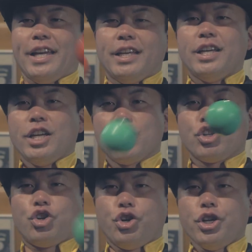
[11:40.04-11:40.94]
で動画
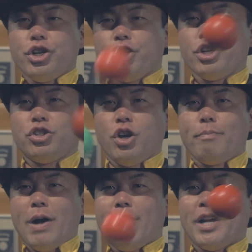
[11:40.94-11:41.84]
を見てたり
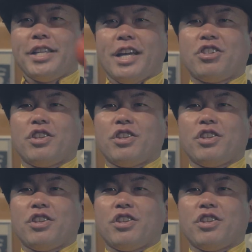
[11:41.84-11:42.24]
ミュージックビデ